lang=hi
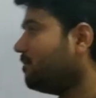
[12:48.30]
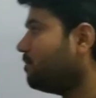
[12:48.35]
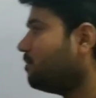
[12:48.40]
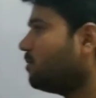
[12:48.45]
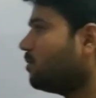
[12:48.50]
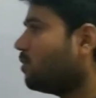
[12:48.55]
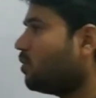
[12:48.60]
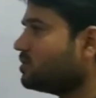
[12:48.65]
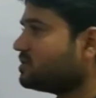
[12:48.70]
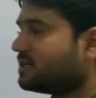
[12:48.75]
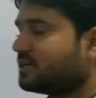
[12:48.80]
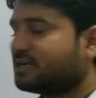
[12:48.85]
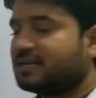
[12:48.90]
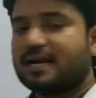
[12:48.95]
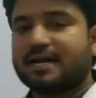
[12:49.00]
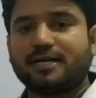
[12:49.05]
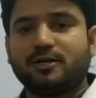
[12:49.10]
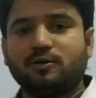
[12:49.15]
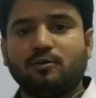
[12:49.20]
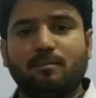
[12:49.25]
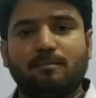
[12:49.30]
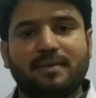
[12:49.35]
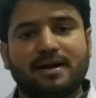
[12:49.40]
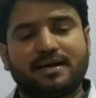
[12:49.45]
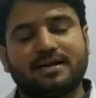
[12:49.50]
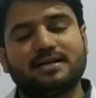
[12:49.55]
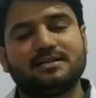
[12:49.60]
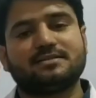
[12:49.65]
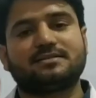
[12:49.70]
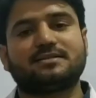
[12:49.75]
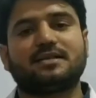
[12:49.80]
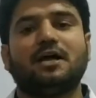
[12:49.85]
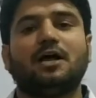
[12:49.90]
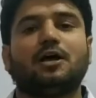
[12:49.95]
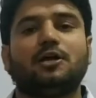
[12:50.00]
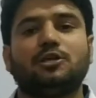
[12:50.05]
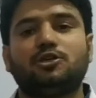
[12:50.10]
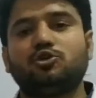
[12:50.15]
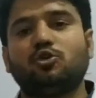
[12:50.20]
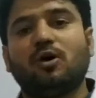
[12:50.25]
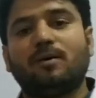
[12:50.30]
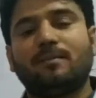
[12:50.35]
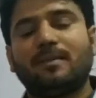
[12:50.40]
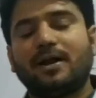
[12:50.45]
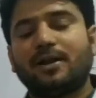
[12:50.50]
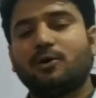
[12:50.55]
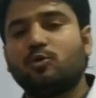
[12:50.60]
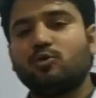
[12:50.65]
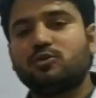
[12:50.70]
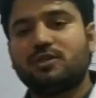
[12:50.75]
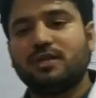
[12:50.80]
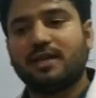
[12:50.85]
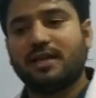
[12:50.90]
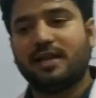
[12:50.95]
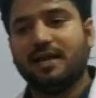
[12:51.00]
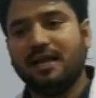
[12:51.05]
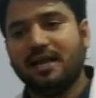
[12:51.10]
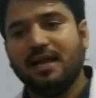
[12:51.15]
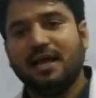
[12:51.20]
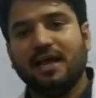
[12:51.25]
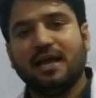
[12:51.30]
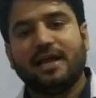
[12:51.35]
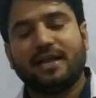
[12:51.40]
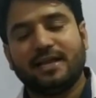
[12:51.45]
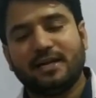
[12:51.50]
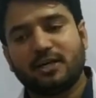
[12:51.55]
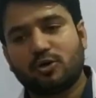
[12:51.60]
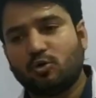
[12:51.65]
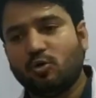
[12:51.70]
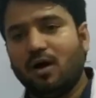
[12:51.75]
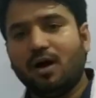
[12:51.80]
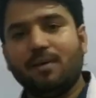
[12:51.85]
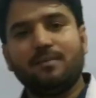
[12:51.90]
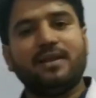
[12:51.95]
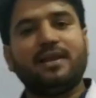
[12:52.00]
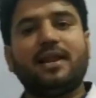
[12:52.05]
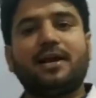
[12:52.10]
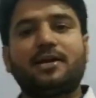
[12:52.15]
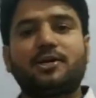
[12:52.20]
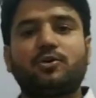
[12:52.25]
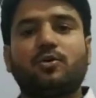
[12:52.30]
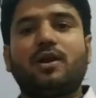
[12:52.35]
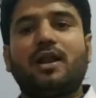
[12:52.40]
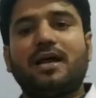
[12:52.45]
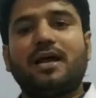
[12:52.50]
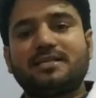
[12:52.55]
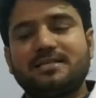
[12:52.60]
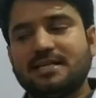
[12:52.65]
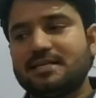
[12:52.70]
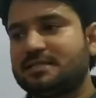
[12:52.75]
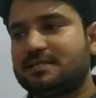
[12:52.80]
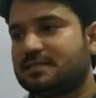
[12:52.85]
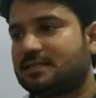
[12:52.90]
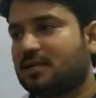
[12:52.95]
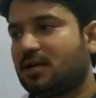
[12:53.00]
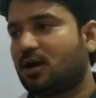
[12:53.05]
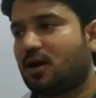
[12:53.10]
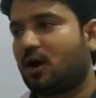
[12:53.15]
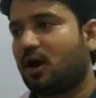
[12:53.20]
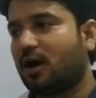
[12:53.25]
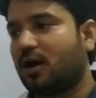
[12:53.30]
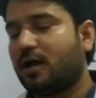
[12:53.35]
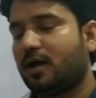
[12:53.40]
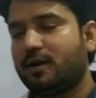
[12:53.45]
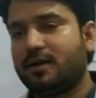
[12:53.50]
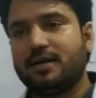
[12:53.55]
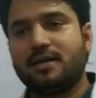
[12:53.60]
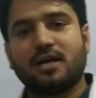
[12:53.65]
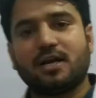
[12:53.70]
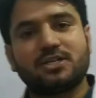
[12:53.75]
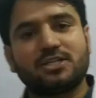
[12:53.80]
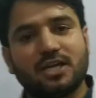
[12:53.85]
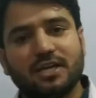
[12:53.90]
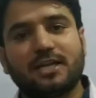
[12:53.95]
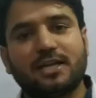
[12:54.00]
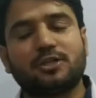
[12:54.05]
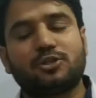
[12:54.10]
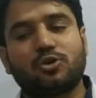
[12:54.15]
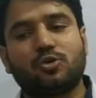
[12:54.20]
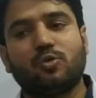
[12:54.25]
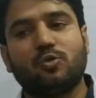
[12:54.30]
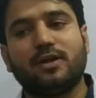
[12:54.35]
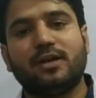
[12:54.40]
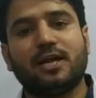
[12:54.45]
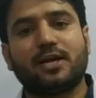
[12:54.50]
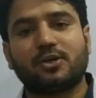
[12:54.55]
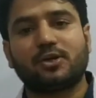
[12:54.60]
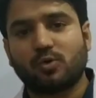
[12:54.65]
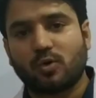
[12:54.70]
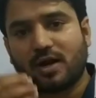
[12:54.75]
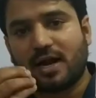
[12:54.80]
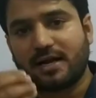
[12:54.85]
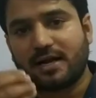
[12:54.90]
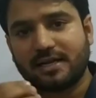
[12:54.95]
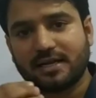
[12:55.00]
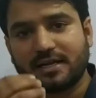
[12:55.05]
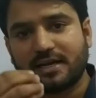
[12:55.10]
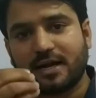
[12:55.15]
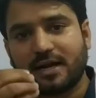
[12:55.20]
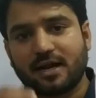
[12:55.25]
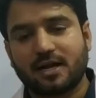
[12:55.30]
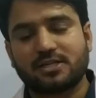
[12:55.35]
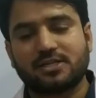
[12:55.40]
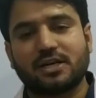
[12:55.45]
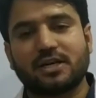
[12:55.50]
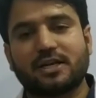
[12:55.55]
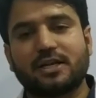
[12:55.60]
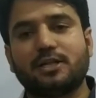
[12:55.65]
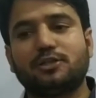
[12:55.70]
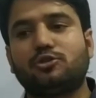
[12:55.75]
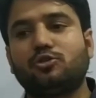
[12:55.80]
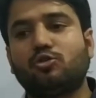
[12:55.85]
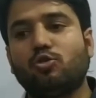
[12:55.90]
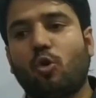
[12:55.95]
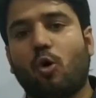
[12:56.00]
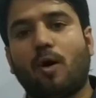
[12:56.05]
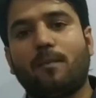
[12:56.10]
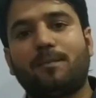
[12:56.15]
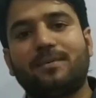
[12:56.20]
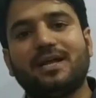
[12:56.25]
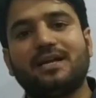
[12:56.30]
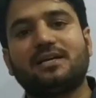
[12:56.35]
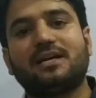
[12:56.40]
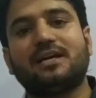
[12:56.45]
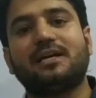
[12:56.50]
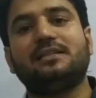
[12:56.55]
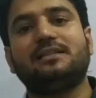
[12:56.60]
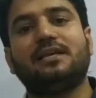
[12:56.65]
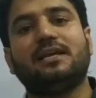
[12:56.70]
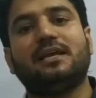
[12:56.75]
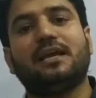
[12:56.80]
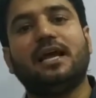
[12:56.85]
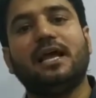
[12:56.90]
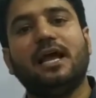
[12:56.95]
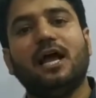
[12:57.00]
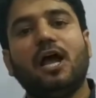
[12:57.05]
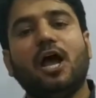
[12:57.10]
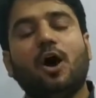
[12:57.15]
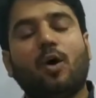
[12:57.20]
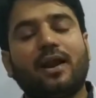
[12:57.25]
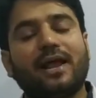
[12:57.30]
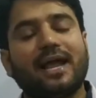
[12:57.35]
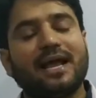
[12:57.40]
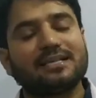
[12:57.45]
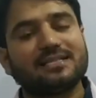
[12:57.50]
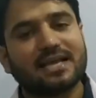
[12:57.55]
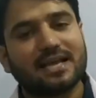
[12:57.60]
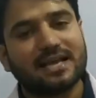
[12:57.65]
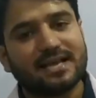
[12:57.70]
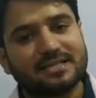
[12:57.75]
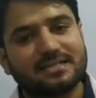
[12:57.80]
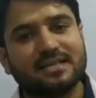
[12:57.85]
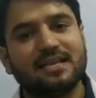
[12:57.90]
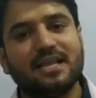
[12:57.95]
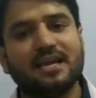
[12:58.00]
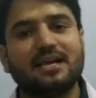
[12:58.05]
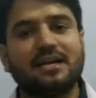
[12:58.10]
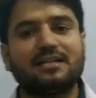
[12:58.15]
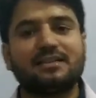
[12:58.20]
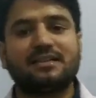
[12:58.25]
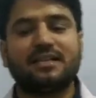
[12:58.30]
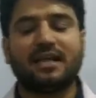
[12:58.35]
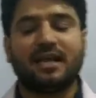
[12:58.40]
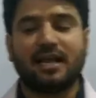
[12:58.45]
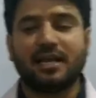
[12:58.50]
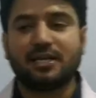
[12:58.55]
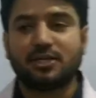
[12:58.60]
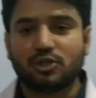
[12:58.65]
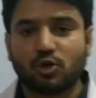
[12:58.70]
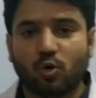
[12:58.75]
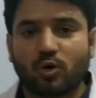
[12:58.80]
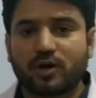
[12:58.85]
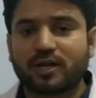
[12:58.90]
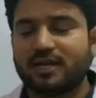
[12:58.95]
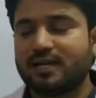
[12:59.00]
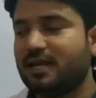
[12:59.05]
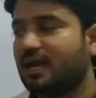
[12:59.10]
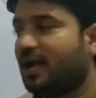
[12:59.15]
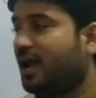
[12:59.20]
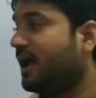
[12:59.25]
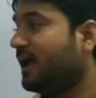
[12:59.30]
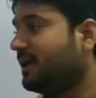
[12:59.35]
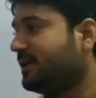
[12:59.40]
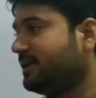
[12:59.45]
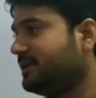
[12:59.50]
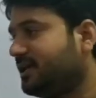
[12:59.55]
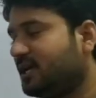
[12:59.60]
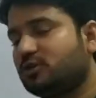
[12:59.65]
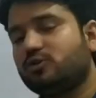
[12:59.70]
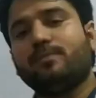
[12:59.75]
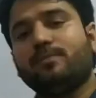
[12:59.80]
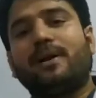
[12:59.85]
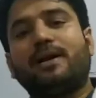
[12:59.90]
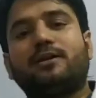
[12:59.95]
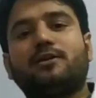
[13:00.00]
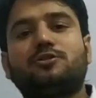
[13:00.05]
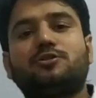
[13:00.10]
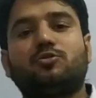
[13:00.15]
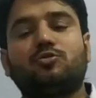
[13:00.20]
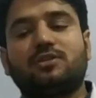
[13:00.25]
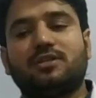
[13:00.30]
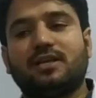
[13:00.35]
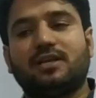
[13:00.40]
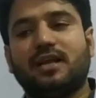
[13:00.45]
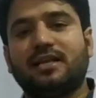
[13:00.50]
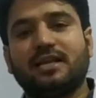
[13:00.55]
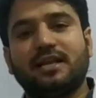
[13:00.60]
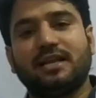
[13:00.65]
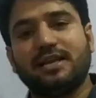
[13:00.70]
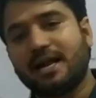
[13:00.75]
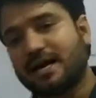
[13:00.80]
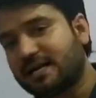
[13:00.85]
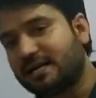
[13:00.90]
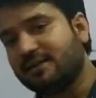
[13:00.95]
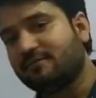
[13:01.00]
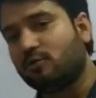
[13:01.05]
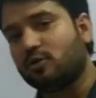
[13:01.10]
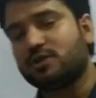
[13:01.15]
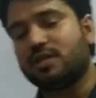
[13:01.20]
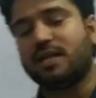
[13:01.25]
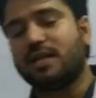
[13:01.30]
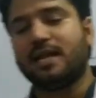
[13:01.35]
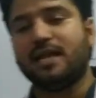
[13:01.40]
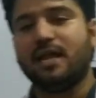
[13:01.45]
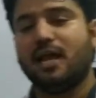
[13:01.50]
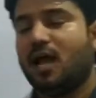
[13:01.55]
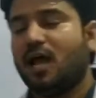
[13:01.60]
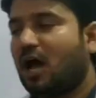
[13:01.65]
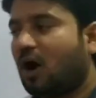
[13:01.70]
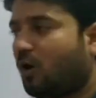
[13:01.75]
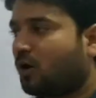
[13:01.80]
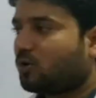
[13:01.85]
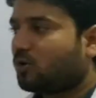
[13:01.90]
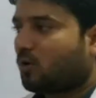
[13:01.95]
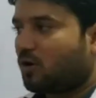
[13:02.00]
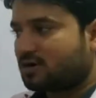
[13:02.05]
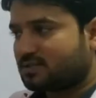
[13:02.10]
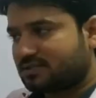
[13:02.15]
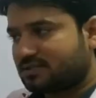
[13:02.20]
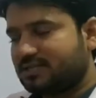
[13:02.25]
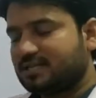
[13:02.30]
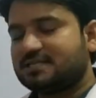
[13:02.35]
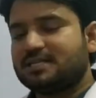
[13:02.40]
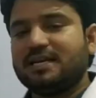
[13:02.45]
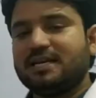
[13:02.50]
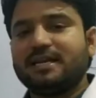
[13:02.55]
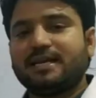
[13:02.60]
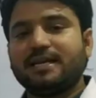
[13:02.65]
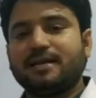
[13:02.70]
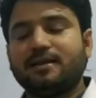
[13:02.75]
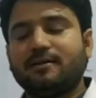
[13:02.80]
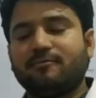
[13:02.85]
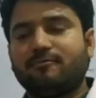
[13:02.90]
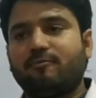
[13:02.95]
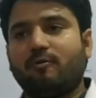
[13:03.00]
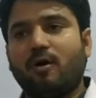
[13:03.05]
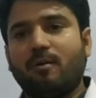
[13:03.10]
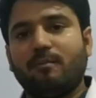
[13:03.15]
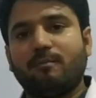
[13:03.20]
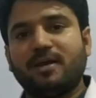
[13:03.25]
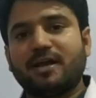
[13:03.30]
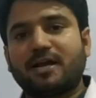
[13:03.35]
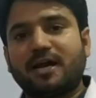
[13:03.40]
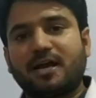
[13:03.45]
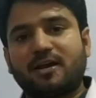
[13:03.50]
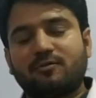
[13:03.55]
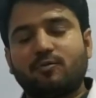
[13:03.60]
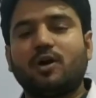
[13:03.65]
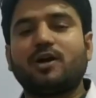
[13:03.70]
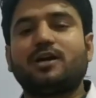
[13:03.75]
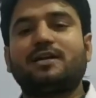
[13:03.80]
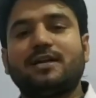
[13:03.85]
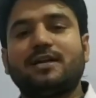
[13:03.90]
मोस्ट रिएक्टिव मेटल्स जो हमारे होते हैं इनको हम इलेक्ट्रोलाइसिस रिडक्शन के थ्रू इलेक्ट्रोलाइटिक रिडक्शन के थ्रू ऑप्टेन करते हैं और ऐसा इसलिए करते हैं क्योंकि ये जो मेटल्स होते हैं ये रिएक्टिव होते हैं और ऑक्सीजन के फॉर्म में कन्वर्ट